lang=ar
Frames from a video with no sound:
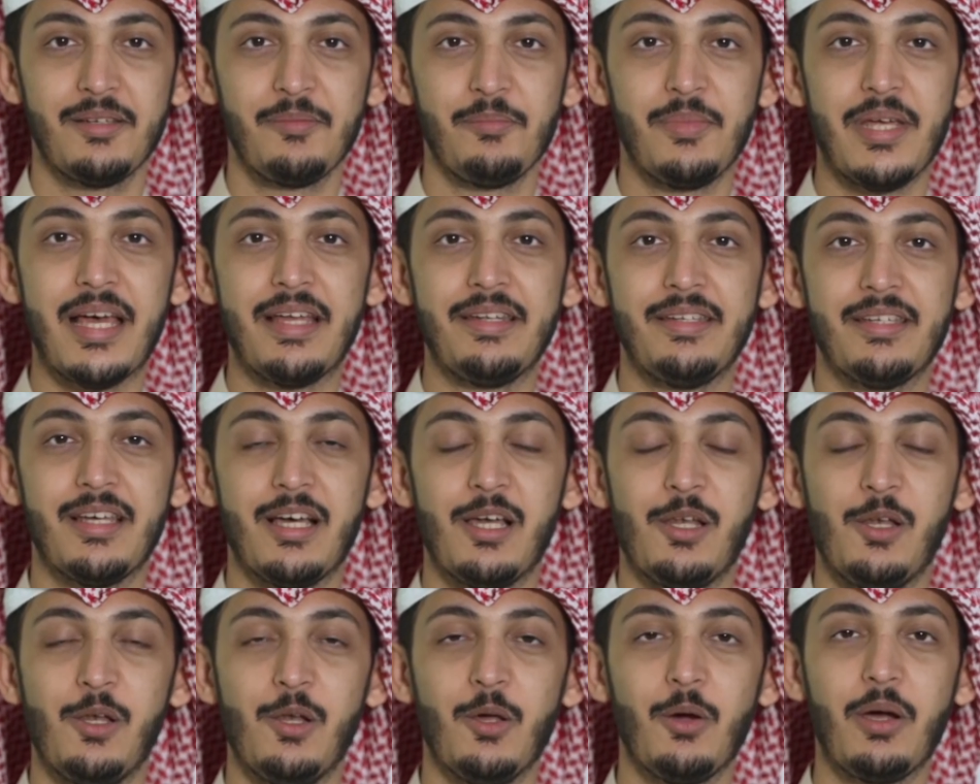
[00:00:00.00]

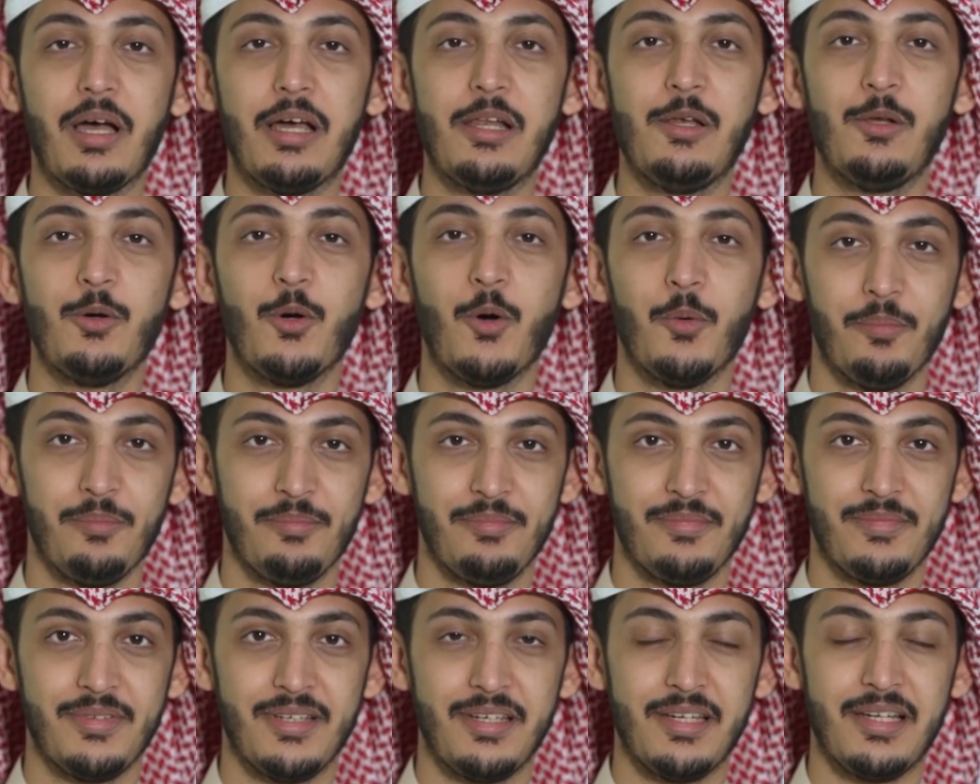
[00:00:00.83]
بأنها اللغة الأم
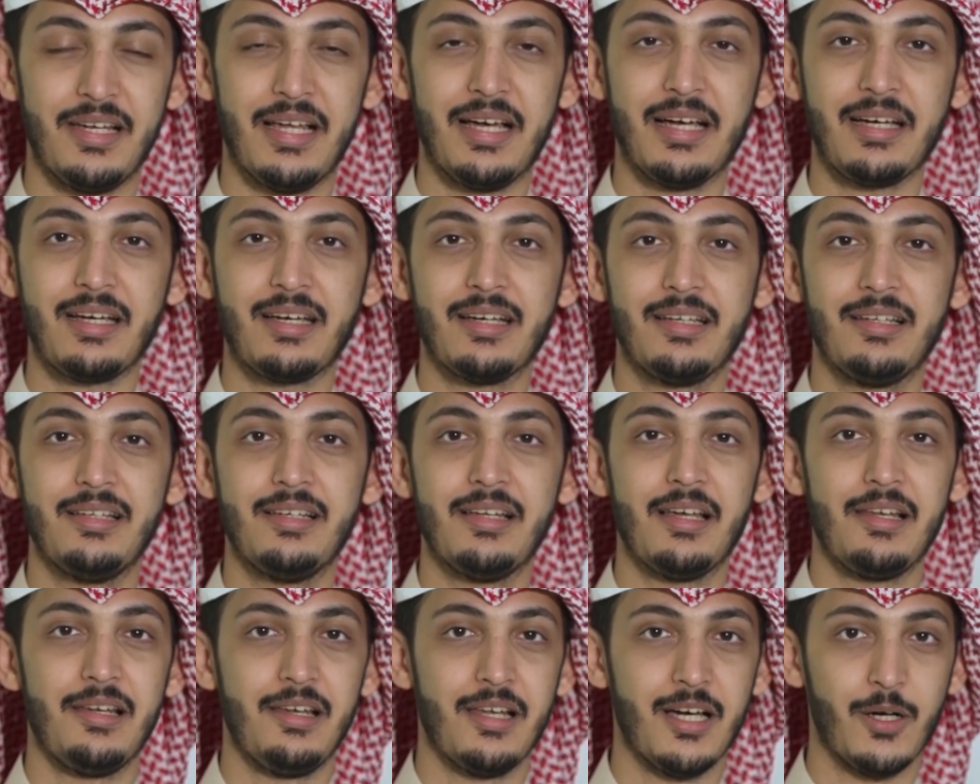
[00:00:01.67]
العقل
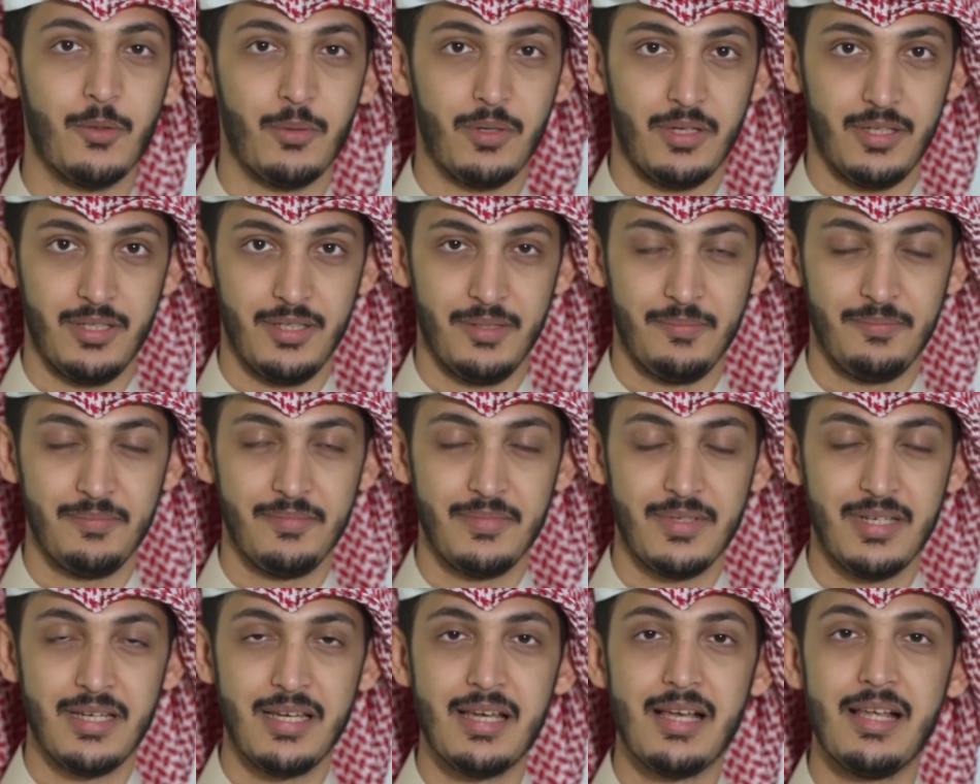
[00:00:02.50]
اللاواعي
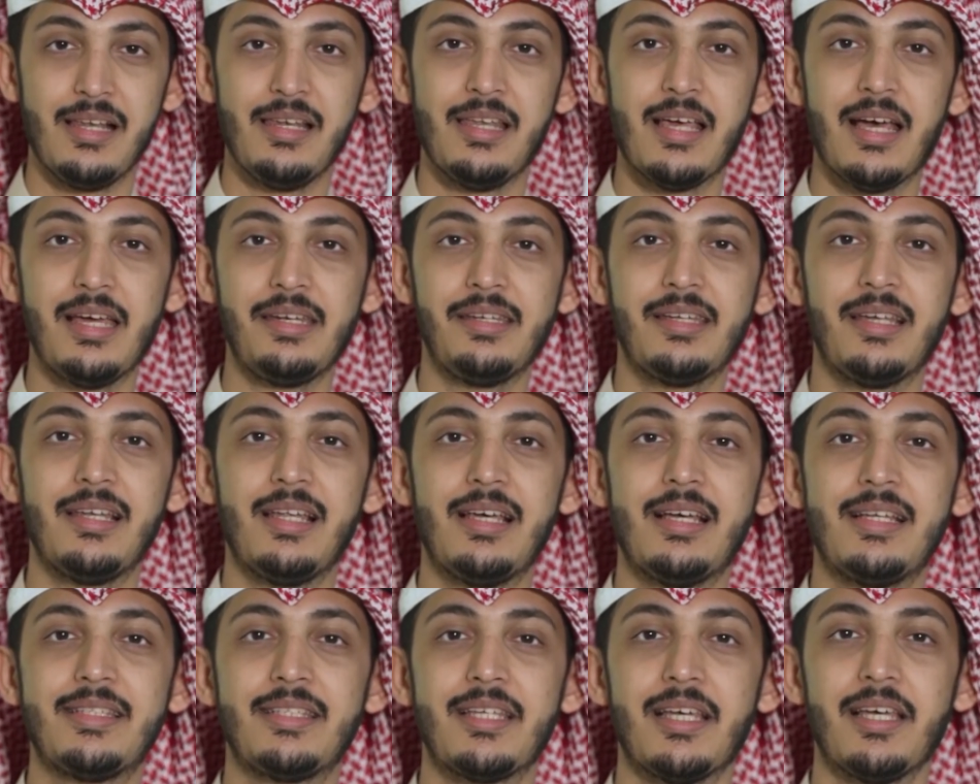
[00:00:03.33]
لأن
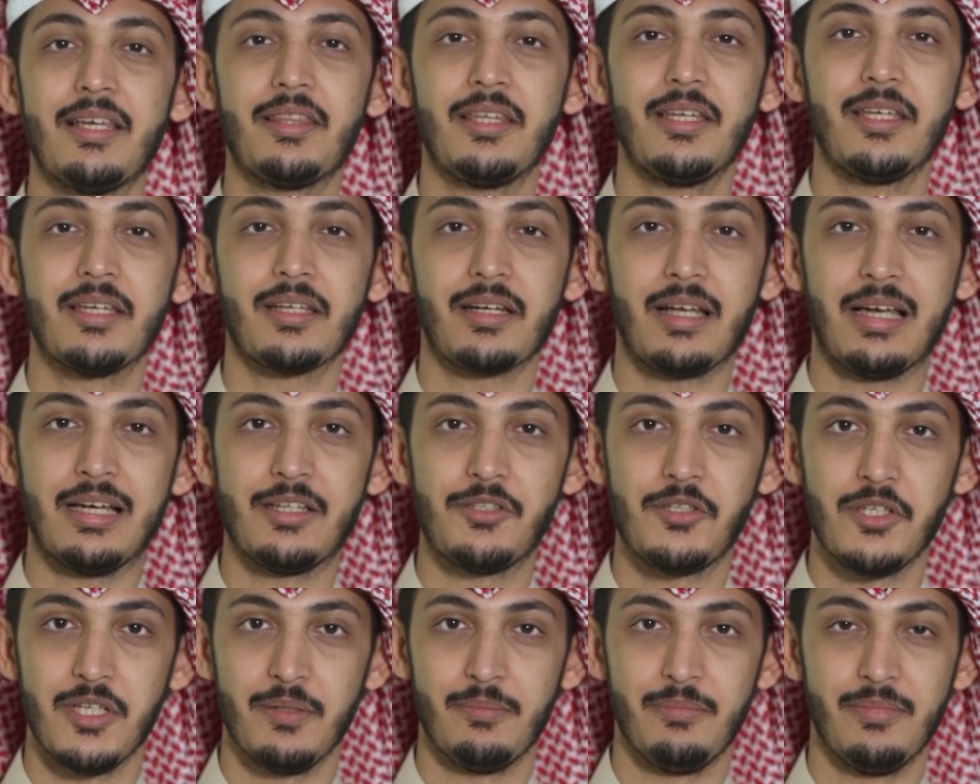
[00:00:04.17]
لها تأثير
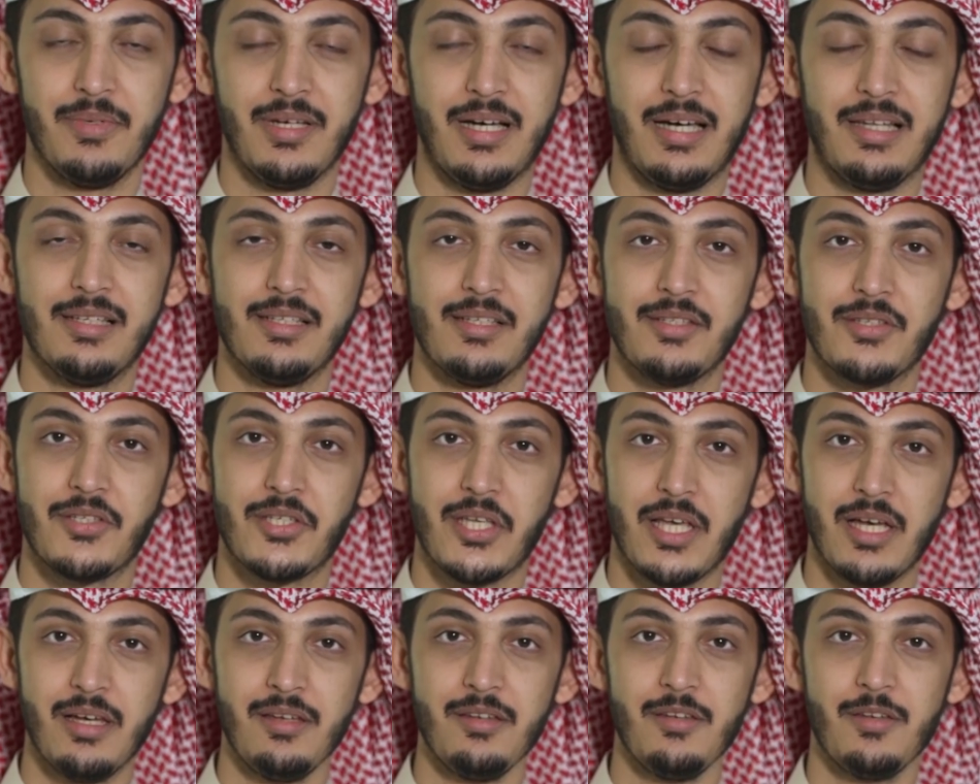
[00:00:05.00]
عجيب على
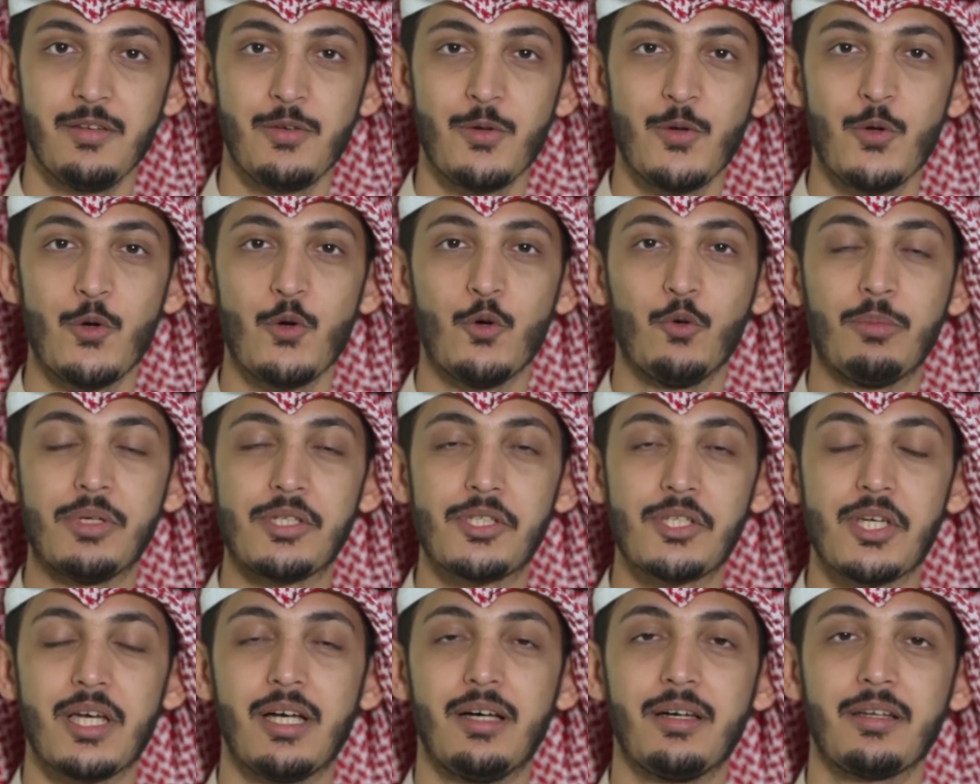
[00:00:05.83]
الإنسان
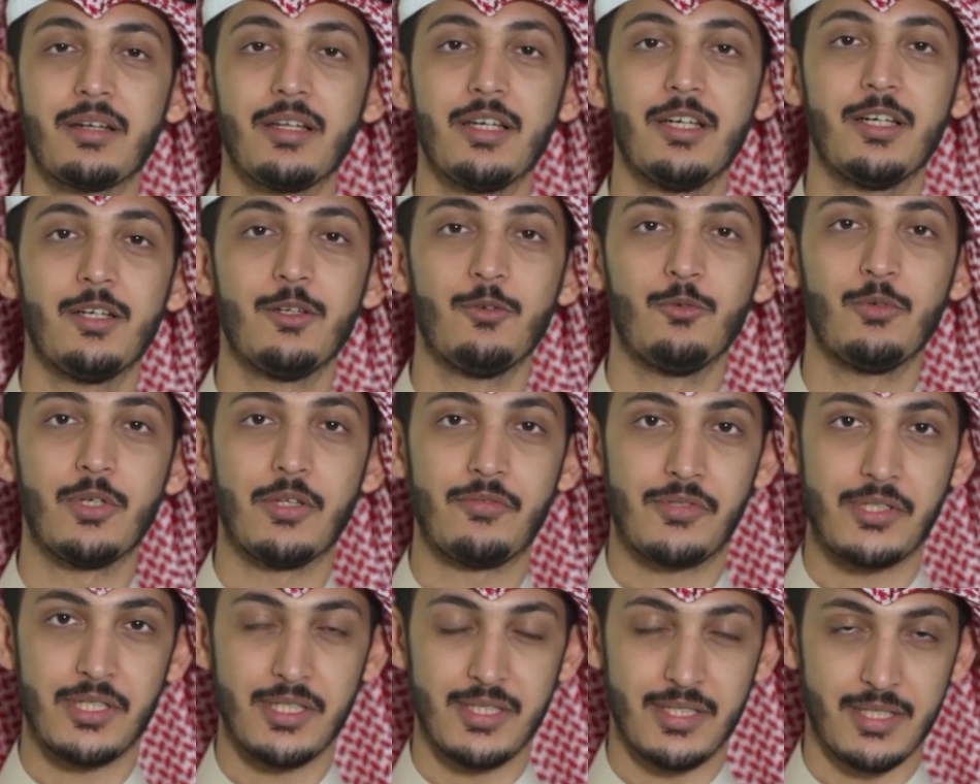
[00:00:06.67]
ومشاعره
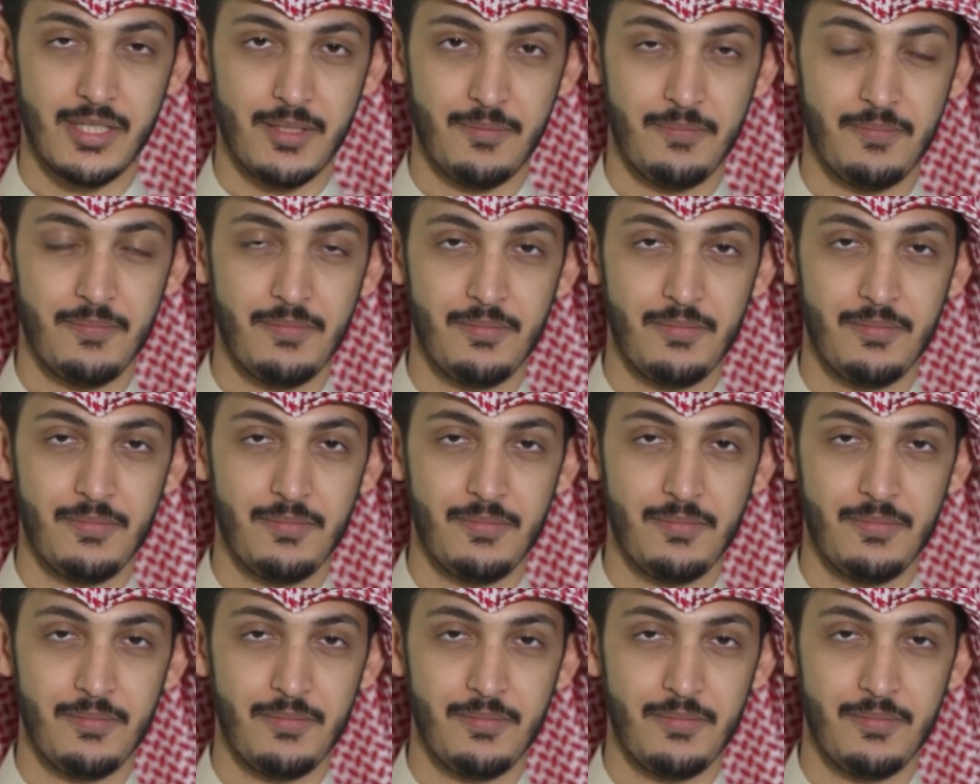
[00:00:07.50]
ونفسيته